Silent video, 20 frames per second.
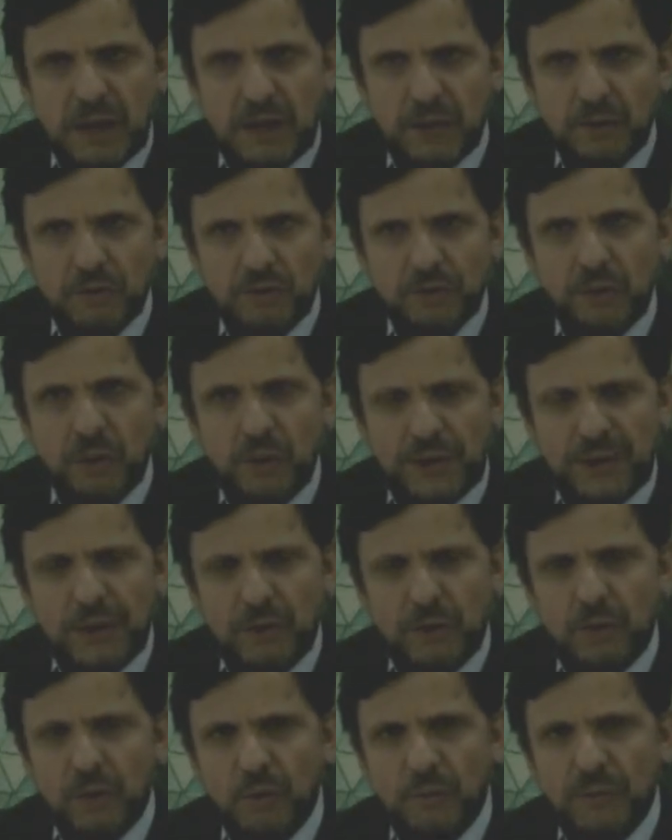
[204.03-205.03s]
no solo aquí en
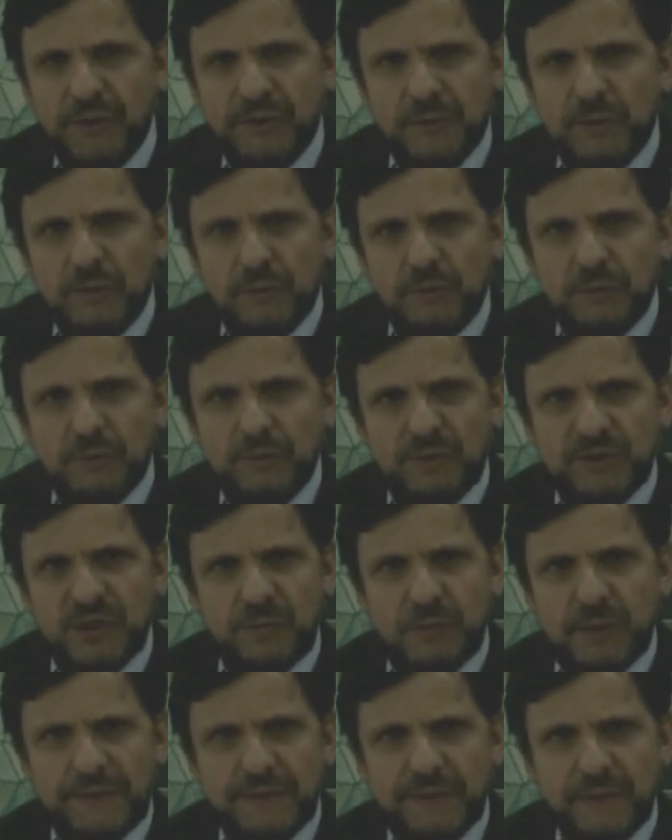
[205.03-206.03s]
Colombia, sino en muchas
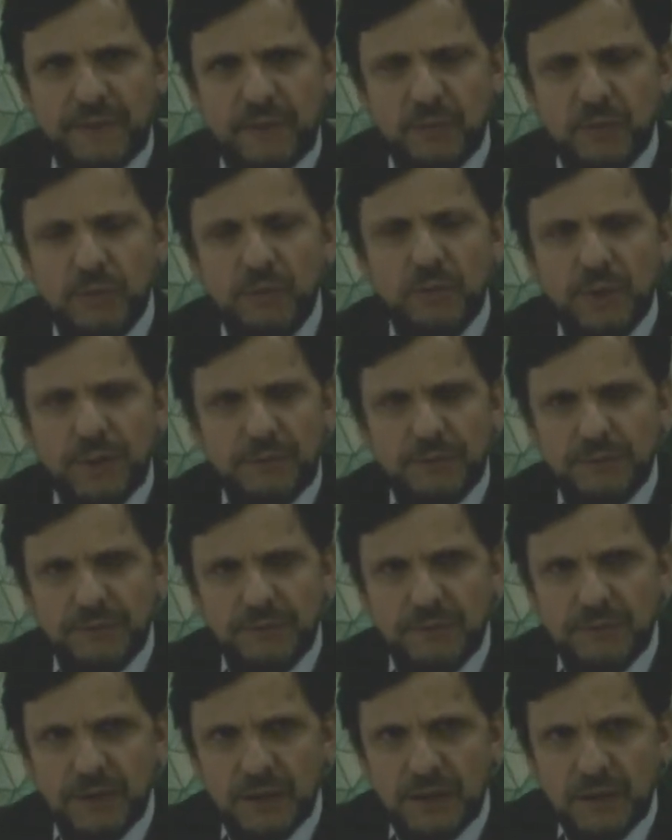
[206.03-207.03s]
partes del mundo hay
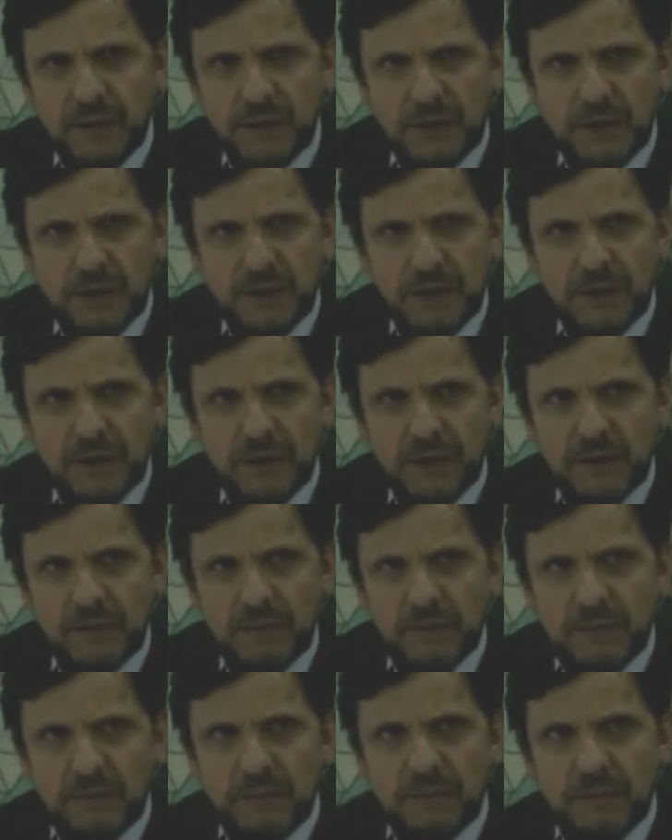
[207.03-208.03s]
un eh,
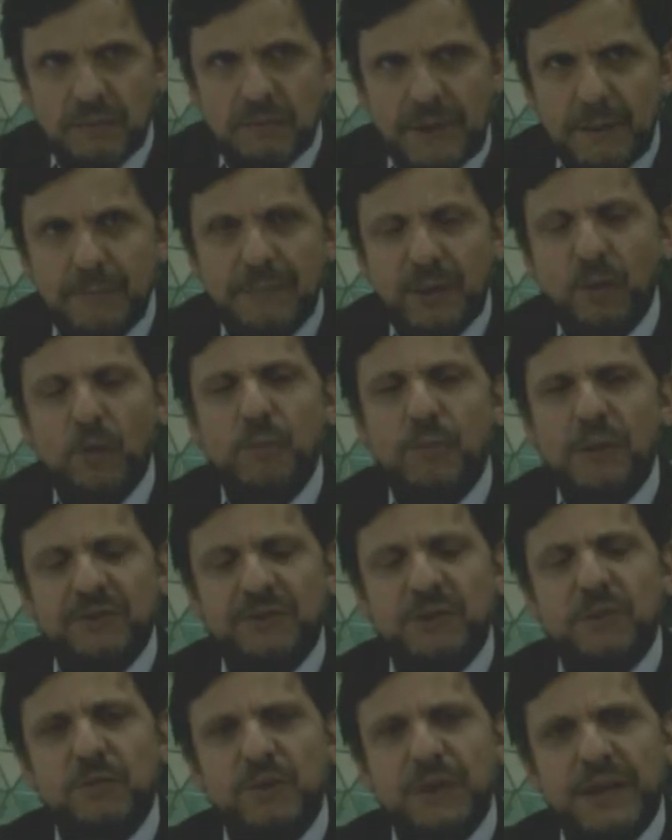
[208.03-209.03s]
una
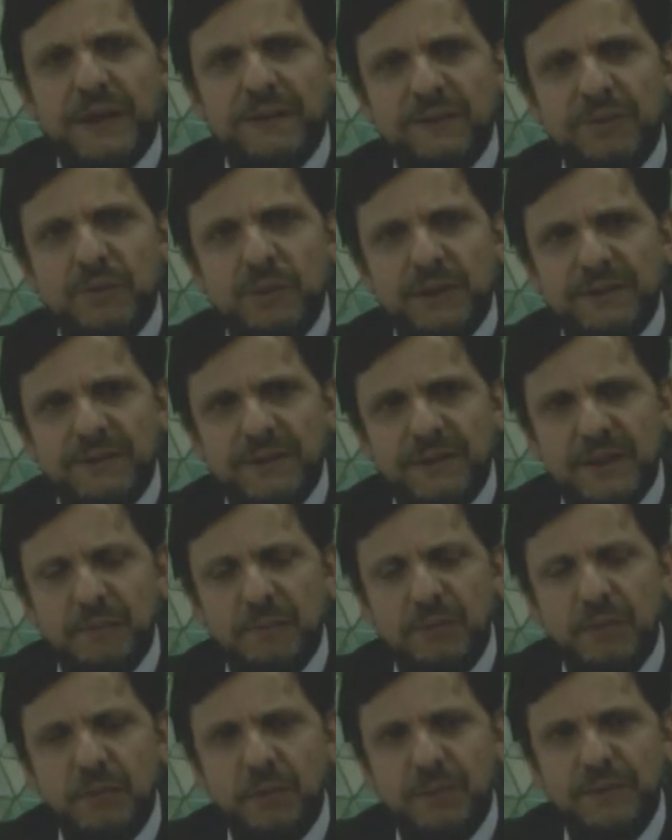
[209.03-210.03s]
preocupación muy grande sobre este
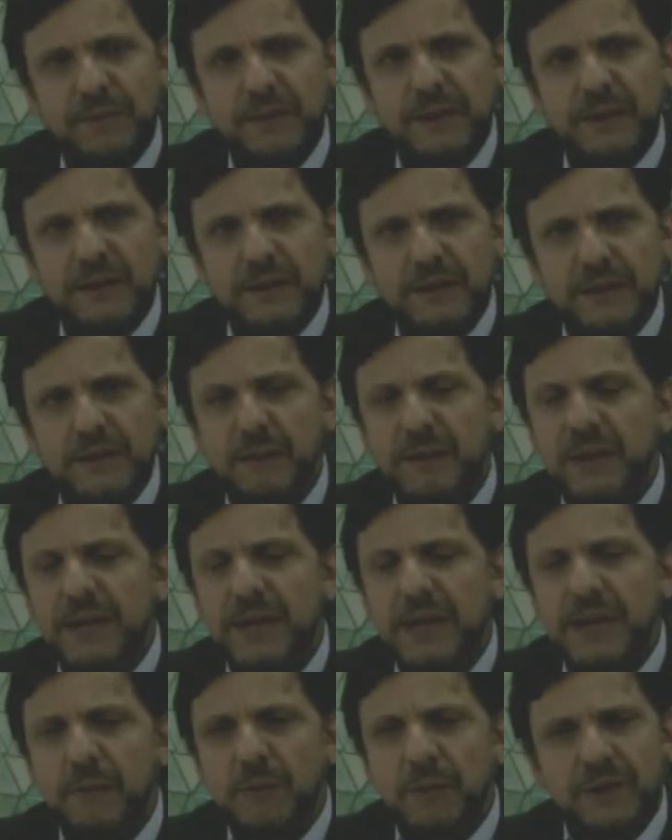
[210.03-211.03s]
tipo de,
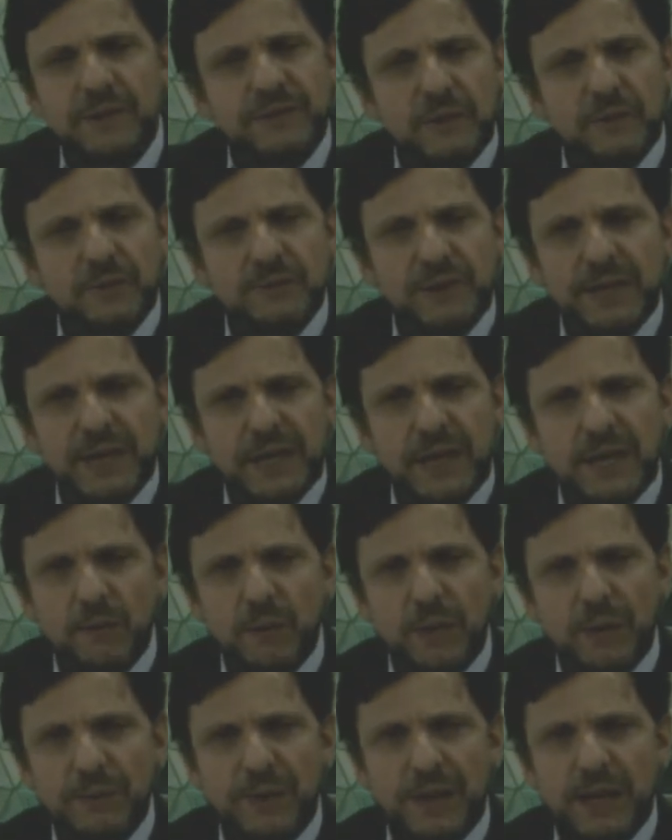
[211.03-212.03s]
minería porque se considera que no
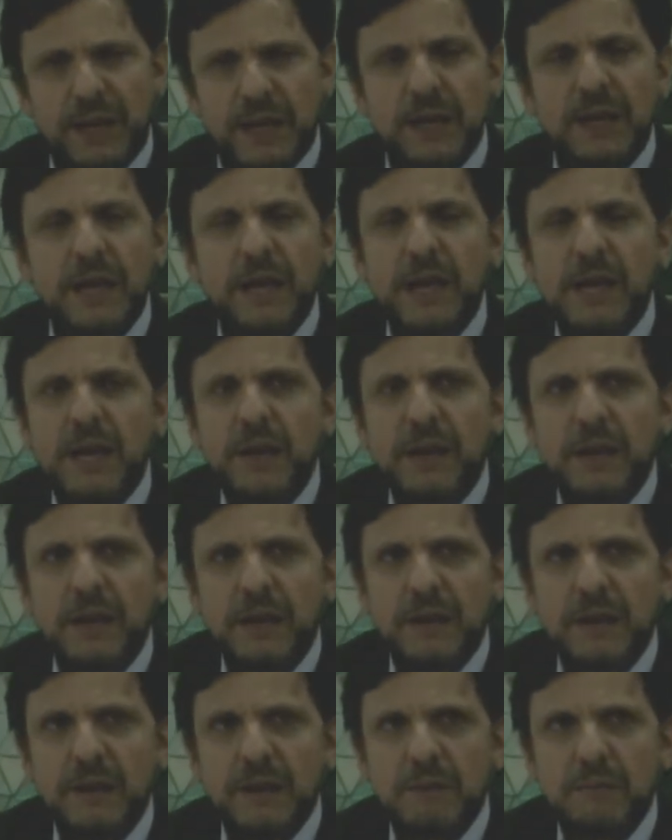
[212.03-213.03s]
hay un
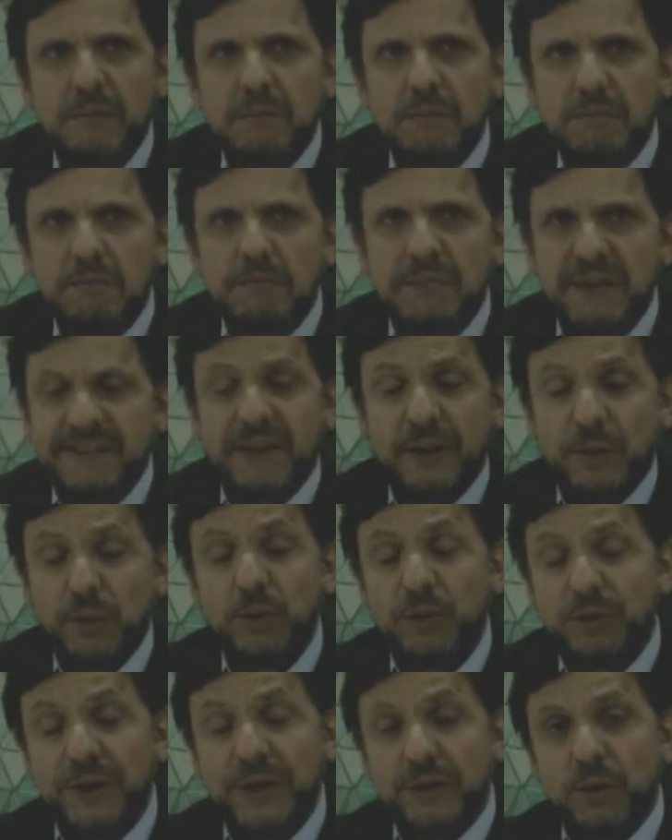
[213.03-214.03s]
eh,
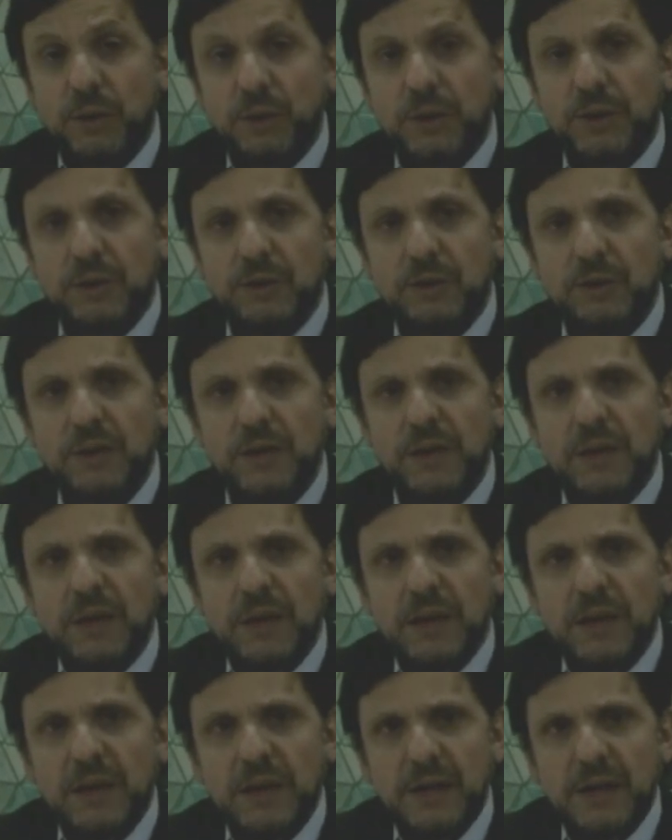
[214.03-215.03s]
desarrollo tecnológico
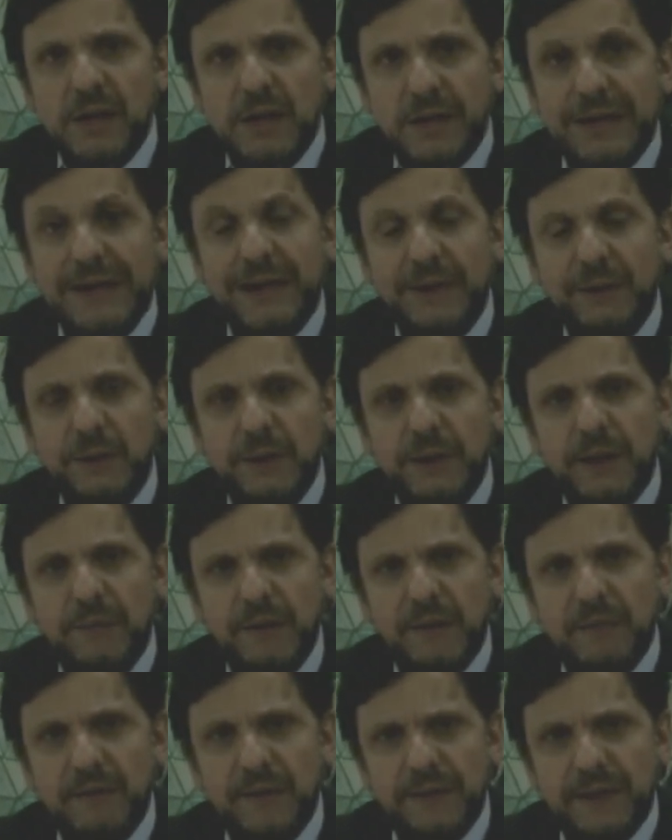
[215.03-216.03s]
eh, claro que
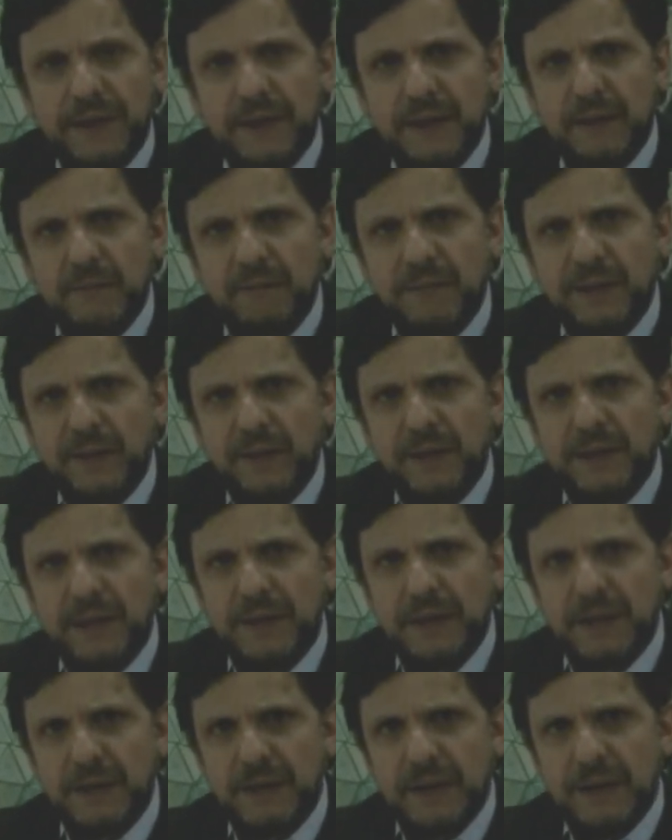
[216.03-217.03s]
permita
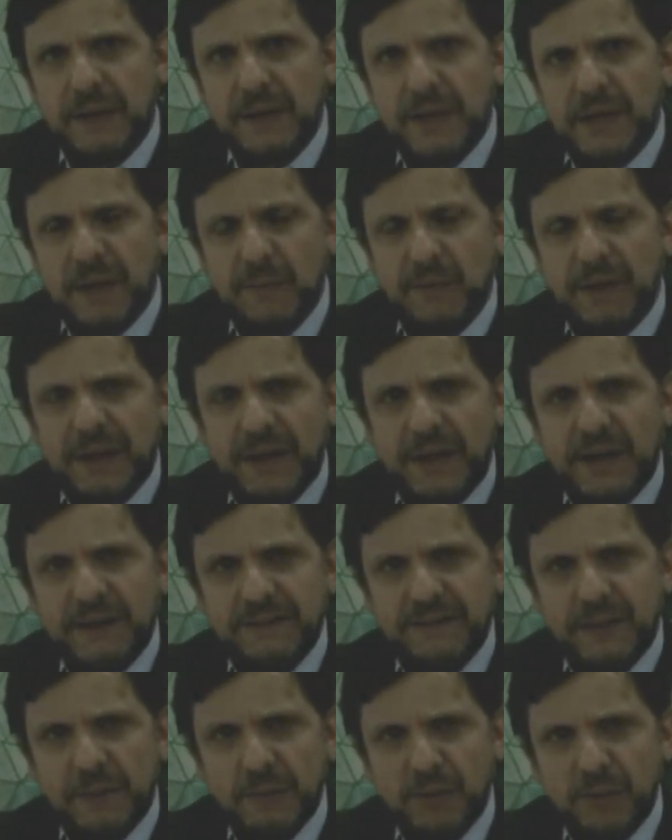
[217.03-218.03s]
prevenir y, manejar
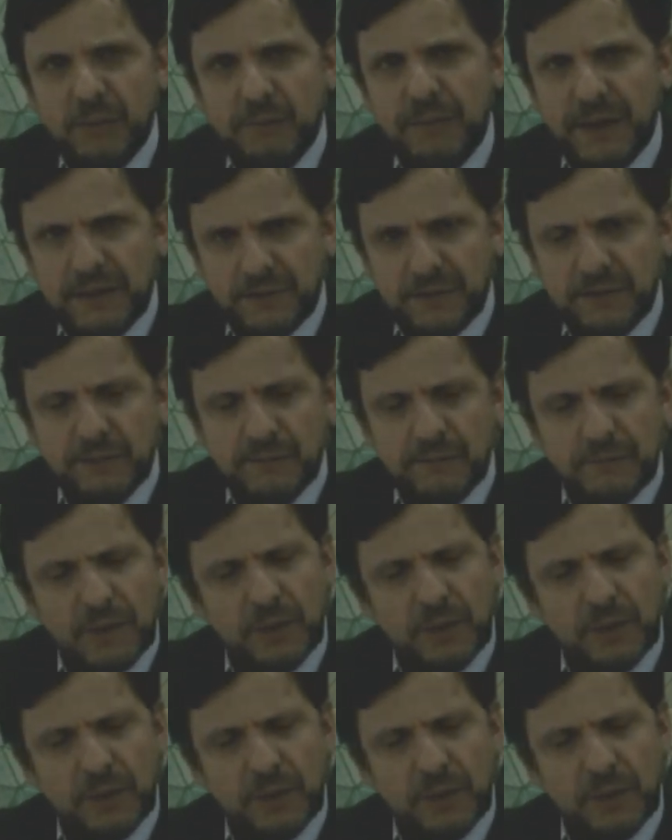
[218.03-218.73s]
ese tipo de impactos.